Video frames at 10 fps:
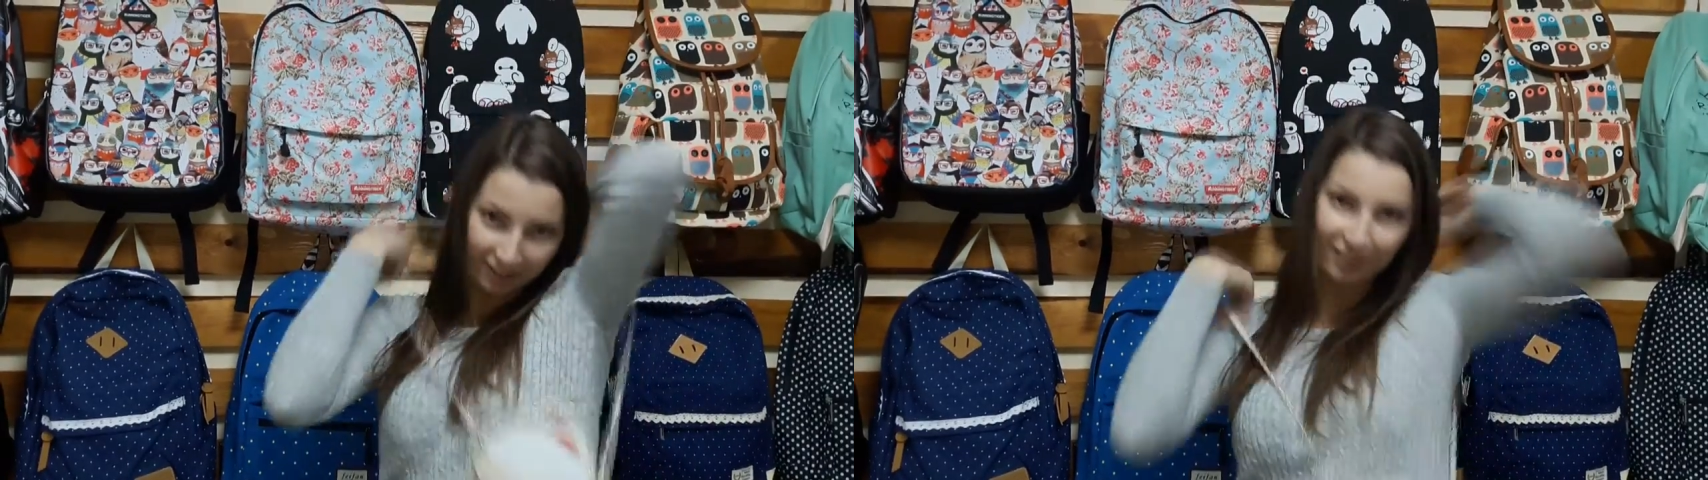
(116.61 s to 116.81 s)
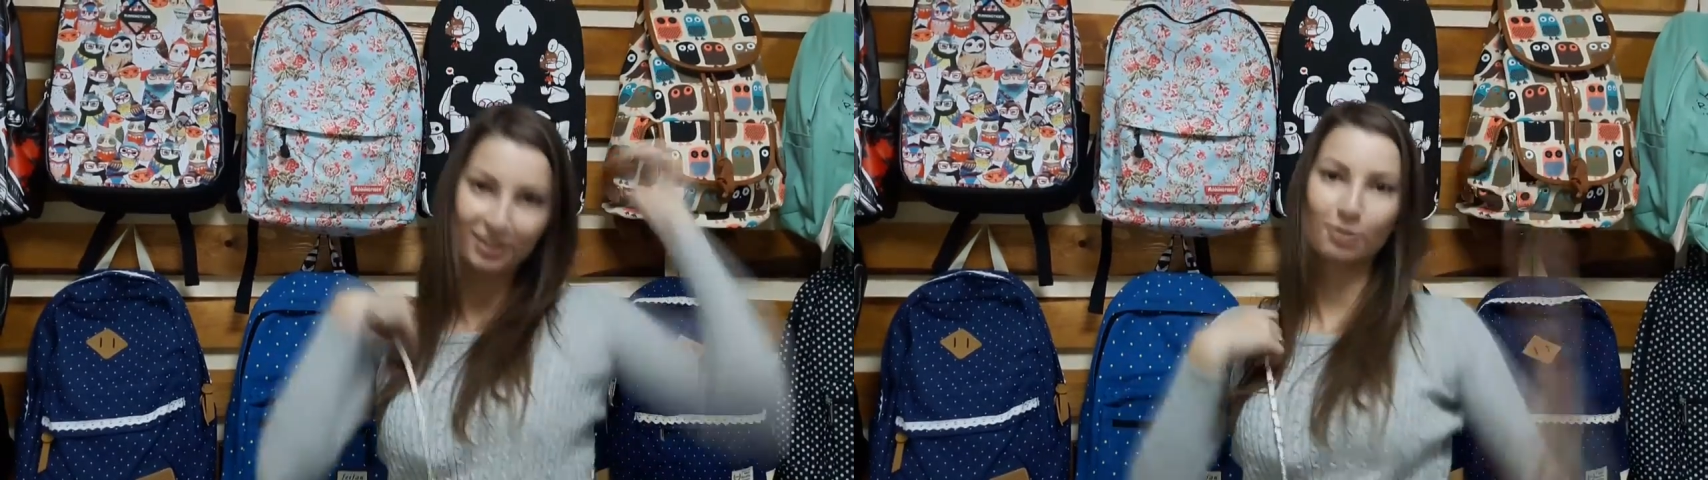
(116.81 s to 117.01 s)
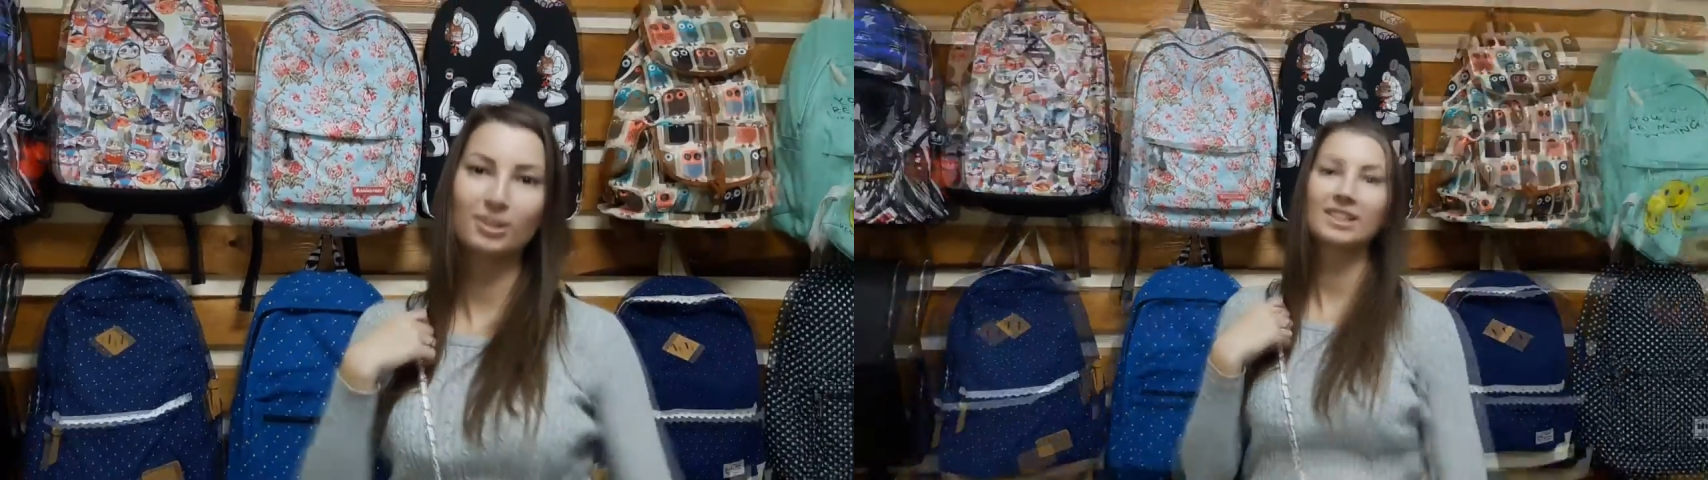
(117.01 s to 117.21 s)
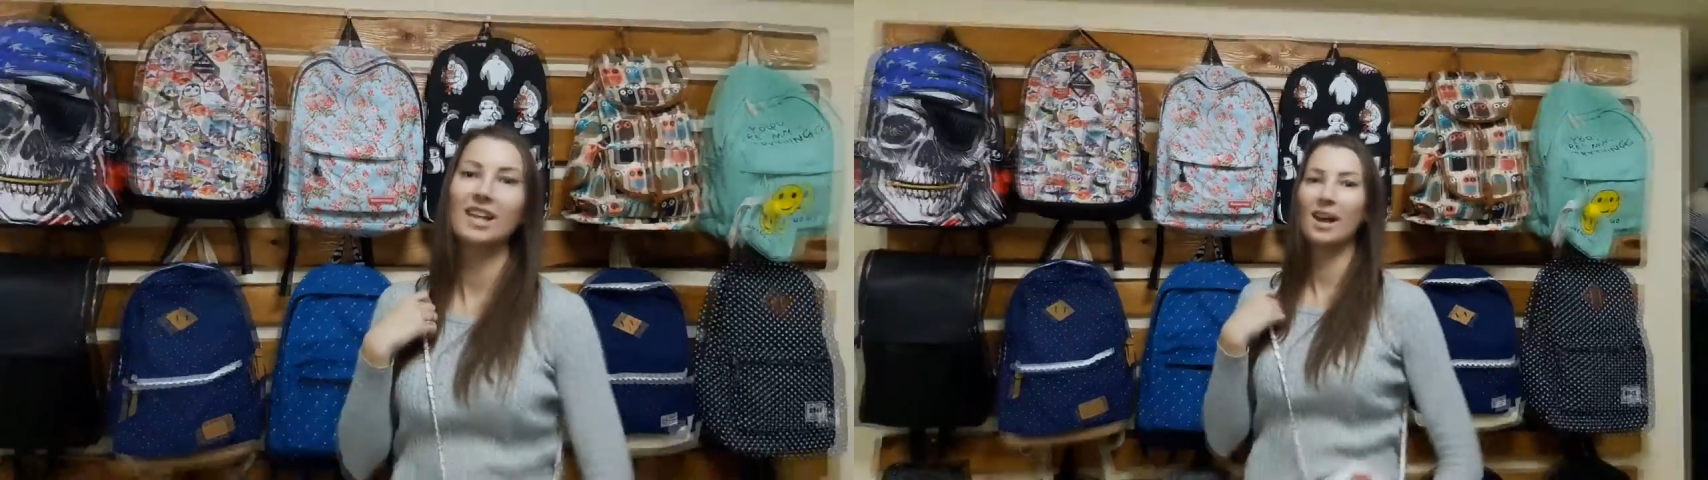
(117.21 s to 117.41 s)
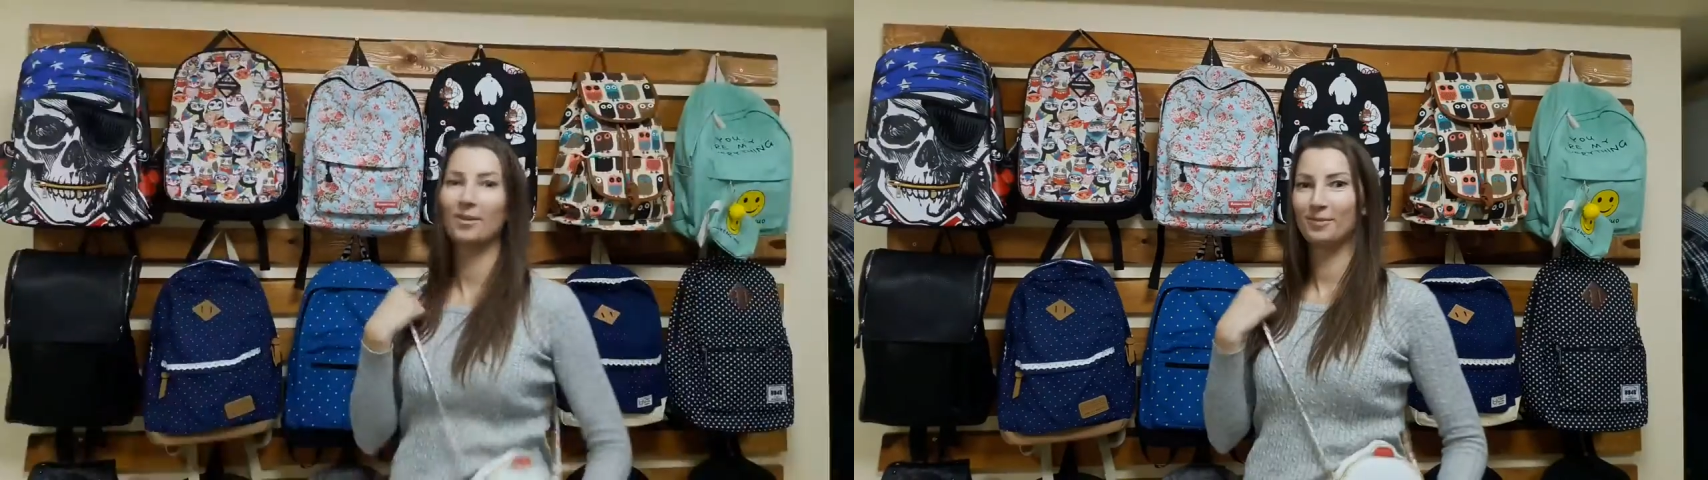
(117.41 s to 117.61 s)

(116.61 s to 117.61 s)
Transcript: невзрослая,